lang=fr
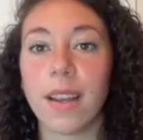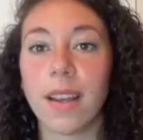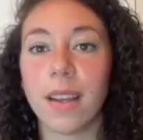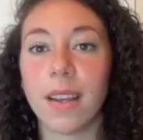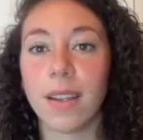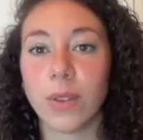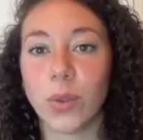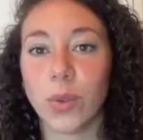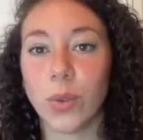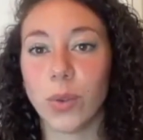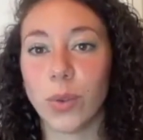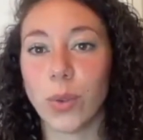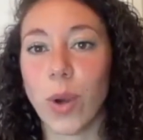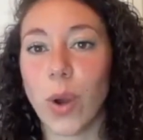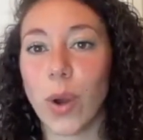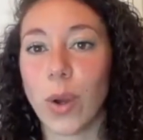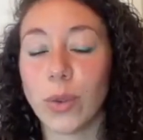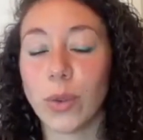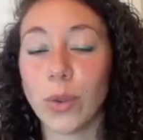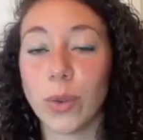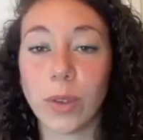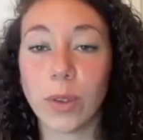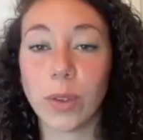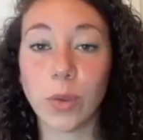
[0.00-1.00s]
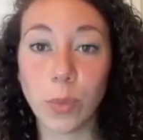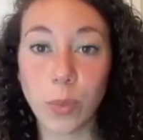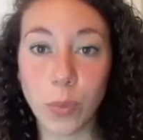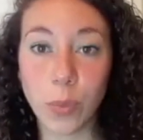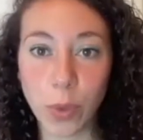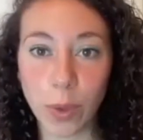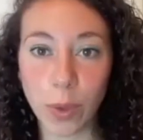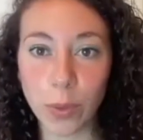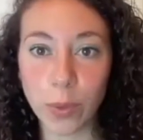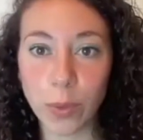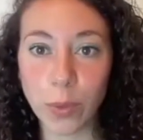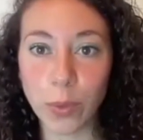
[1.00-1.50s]
de euh, donner notre
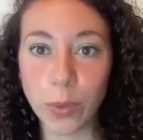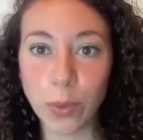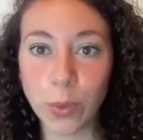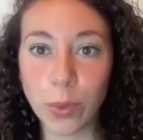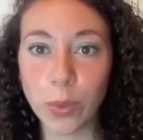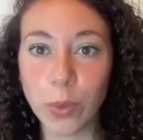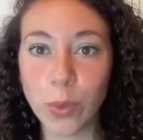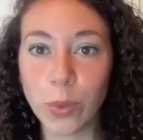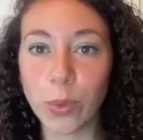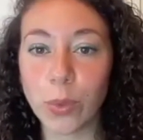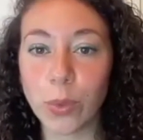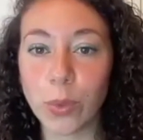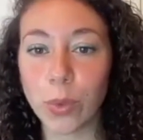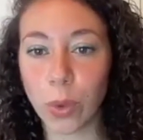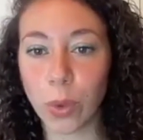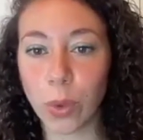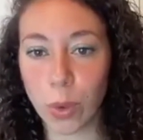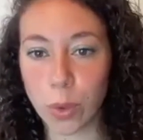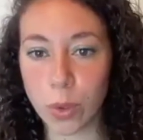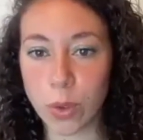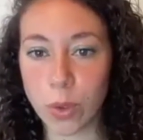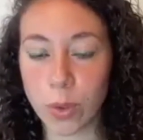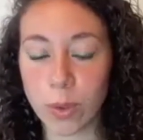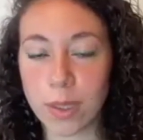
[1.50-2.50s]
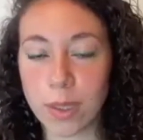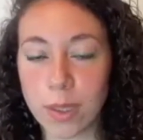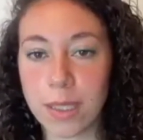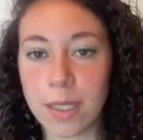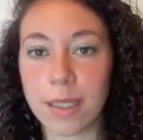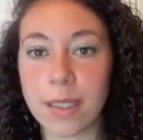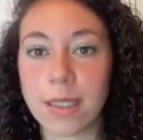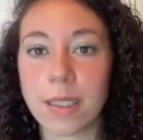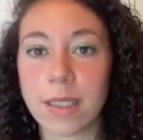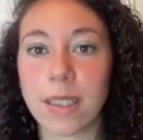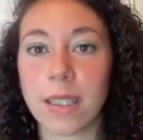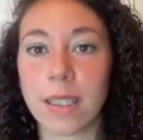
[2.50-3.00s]
point de vue ou de
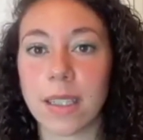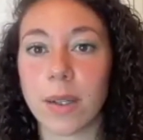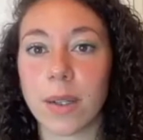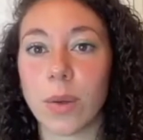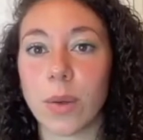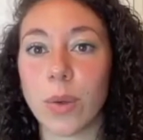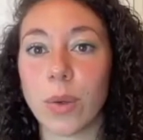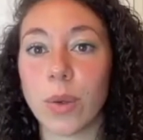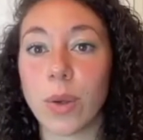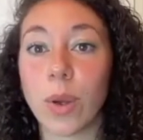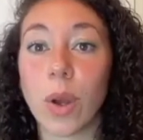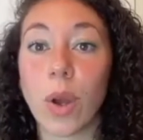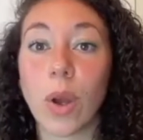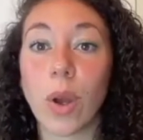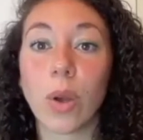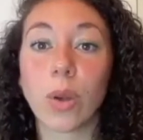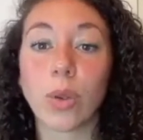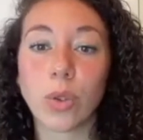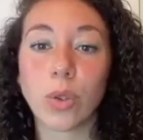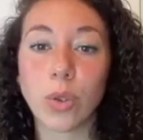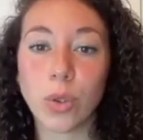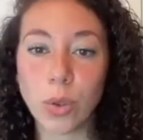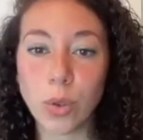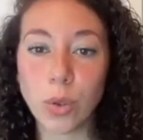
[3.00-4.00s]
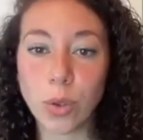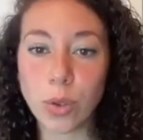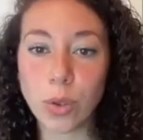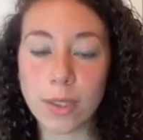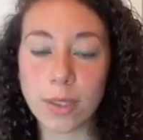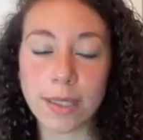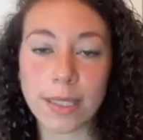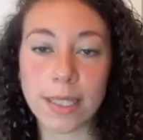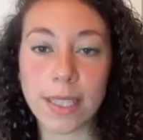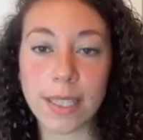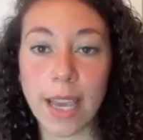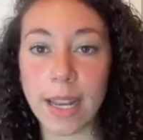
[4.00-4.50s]
ressentir ce qui est euh, juste,
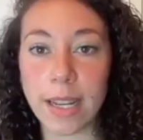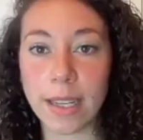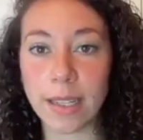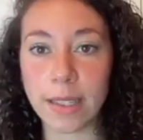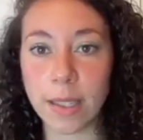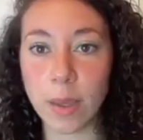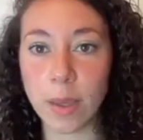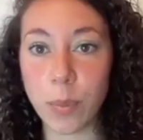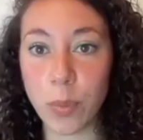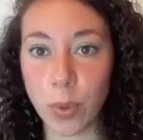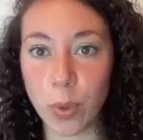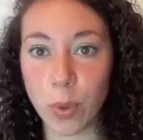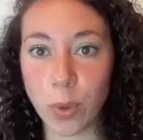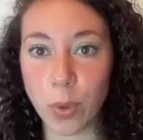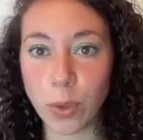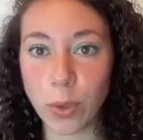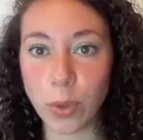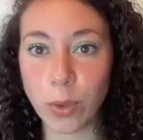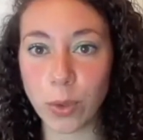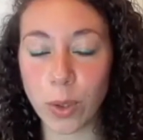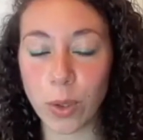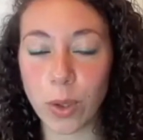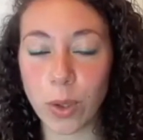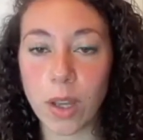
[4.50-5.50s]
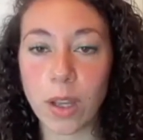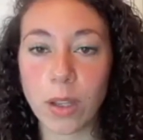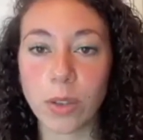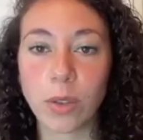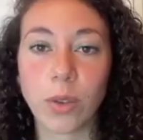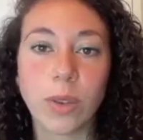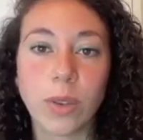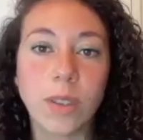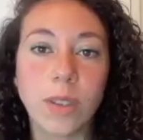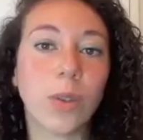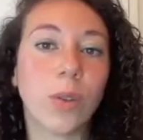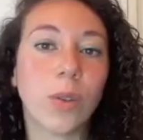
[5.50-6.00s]
ce qui est aligné pour l'autre.
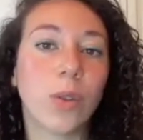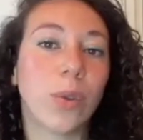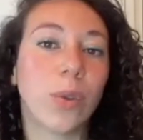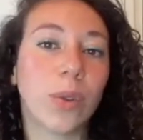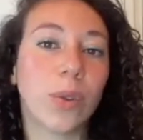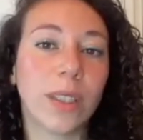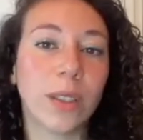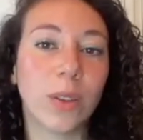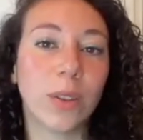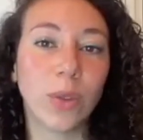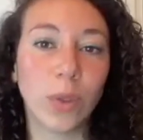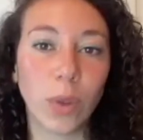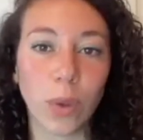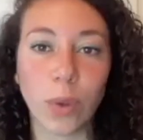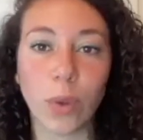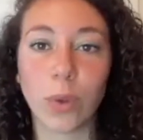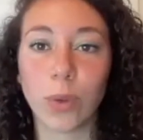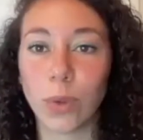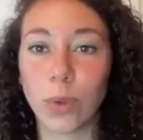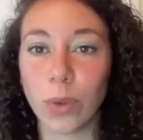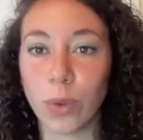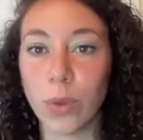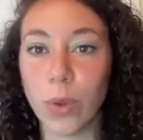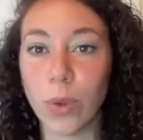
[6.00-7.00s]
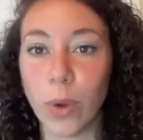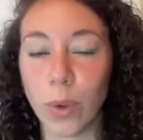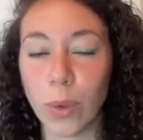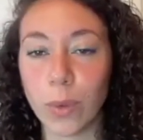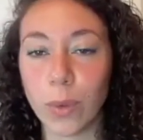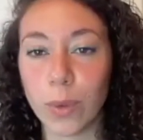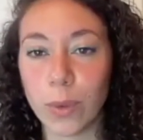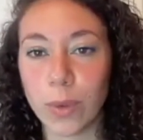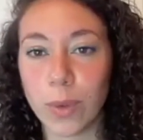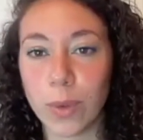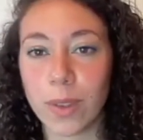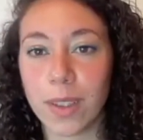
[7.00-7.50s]
Tandis que quand on est
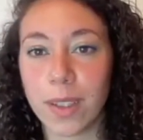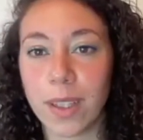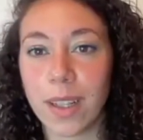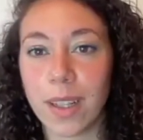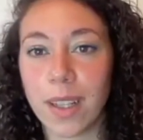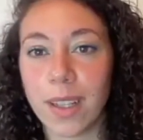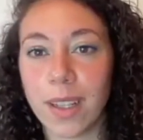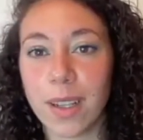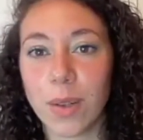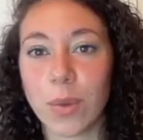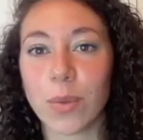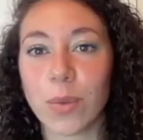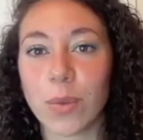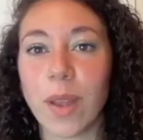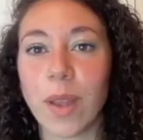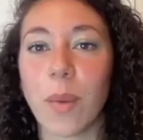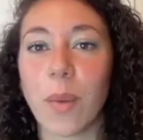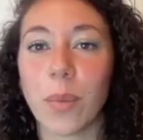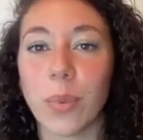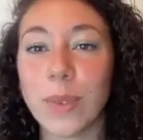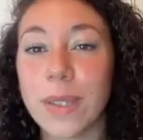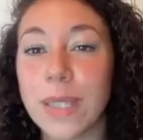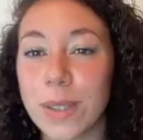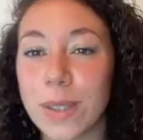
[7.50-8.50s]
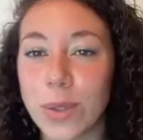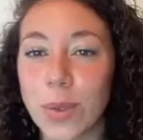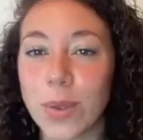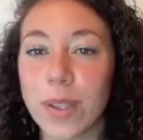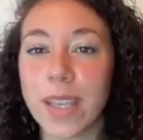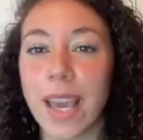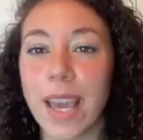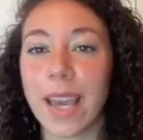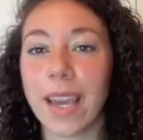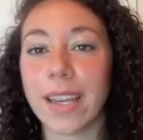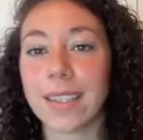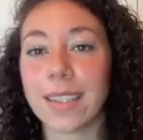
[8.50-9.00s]
dedans, on a un peu des
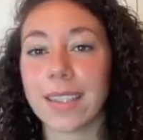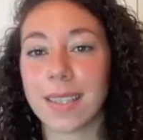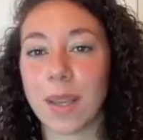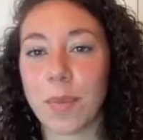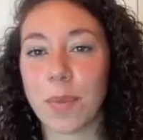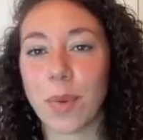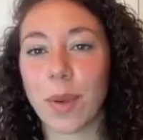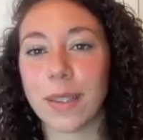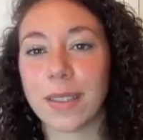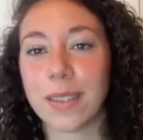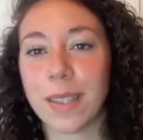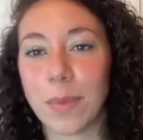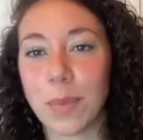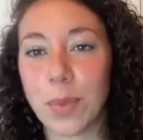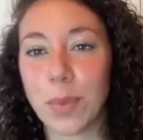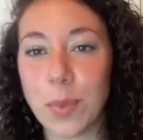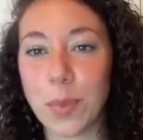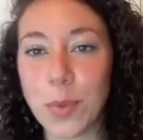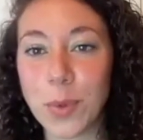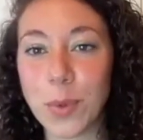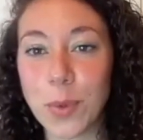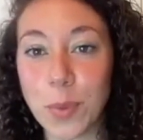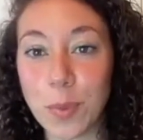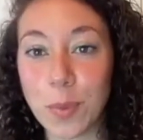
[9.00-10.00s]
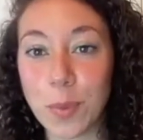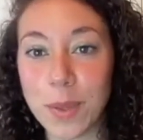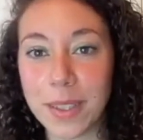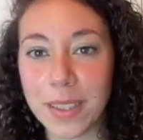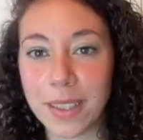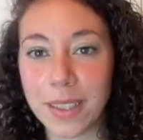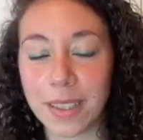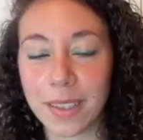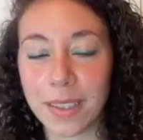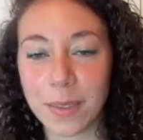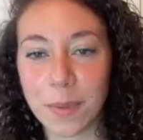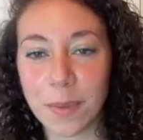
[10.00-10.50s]
œillères et ça peut être un peu plus
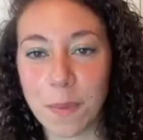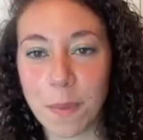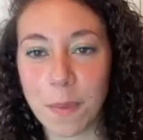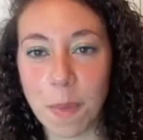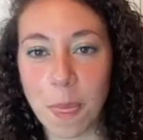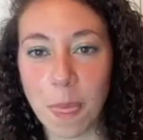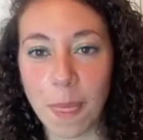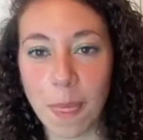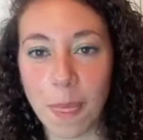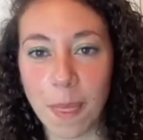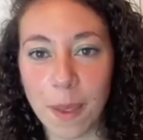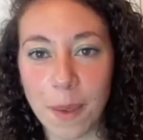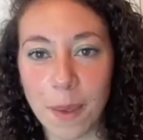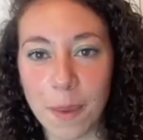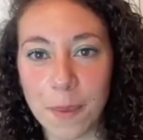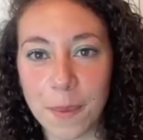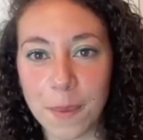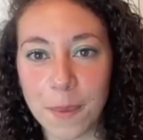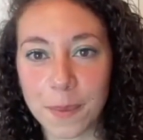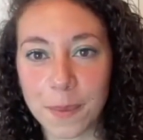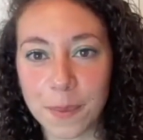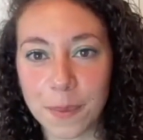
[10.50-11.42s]
compliqué en